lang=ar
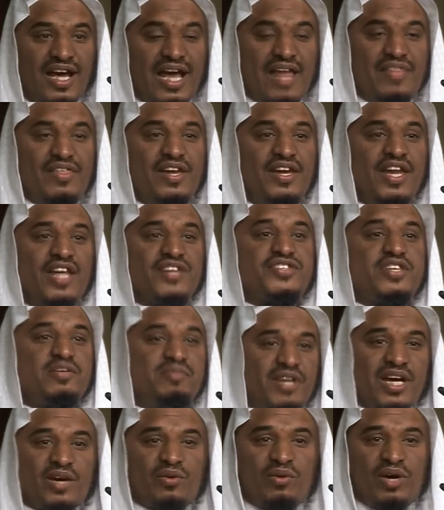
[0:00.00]
هذا الناس
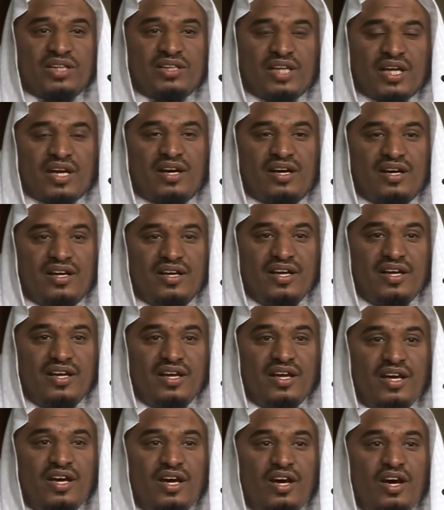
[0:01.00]
تبي يا اخوان ترى
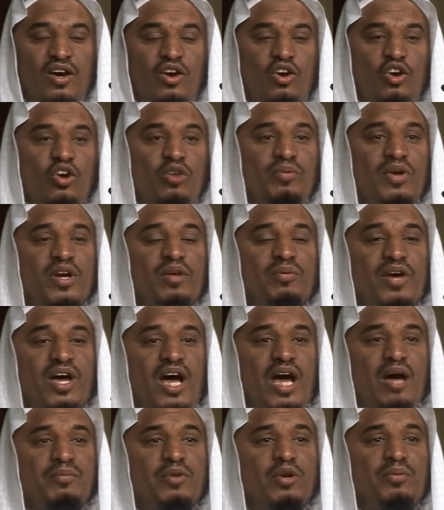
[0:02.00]
عمر بخ...
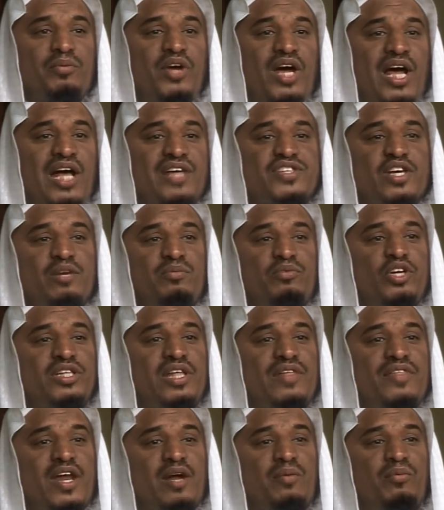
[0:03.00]
عمرو بن عاص يوم
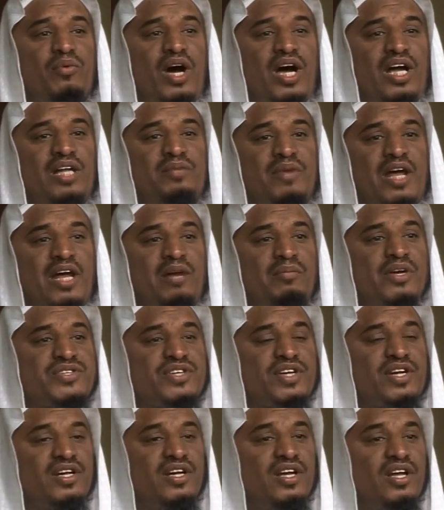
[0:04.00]
ولده ضرب واحد من اهل
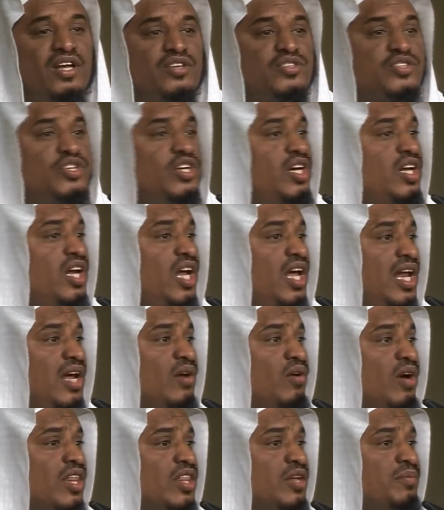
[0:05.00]
مصر زعل
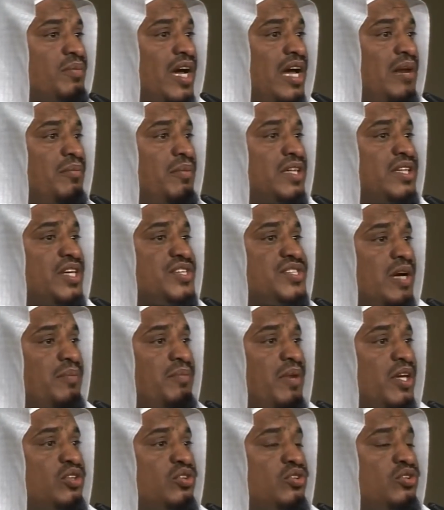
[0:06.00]
عليه وغضب قال متى
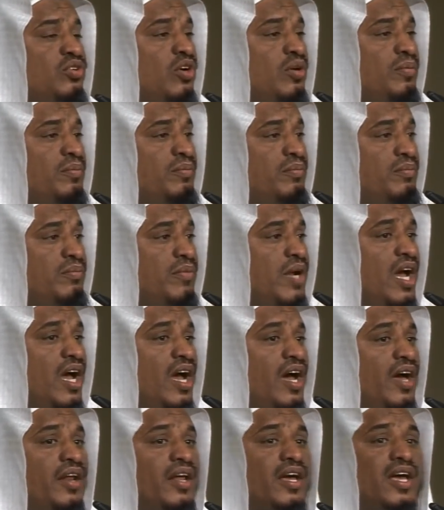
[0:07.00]
استعبدتم
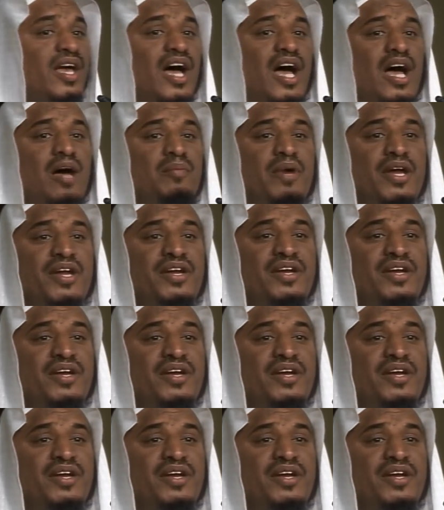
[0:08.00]
رقاب